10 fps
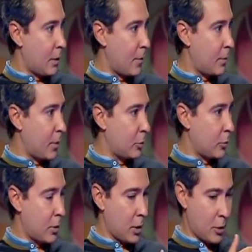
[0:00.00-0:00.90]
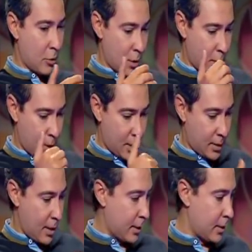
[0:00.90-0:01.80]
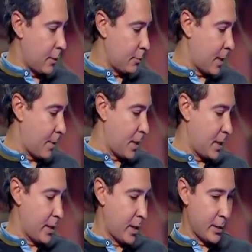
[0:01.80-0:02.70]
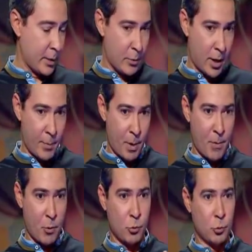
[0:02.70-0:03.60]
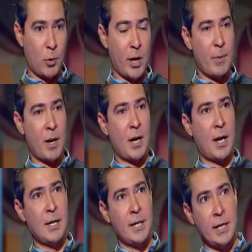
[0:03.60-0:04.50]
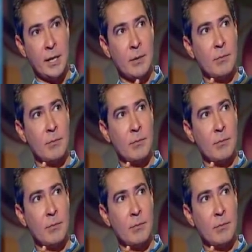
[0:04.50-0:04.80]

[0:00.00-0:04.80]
طبعا برضو الراجل اللي هو ديانج ده وبتاع مالي يعني هو هيبقى موجود وهيبقى عليه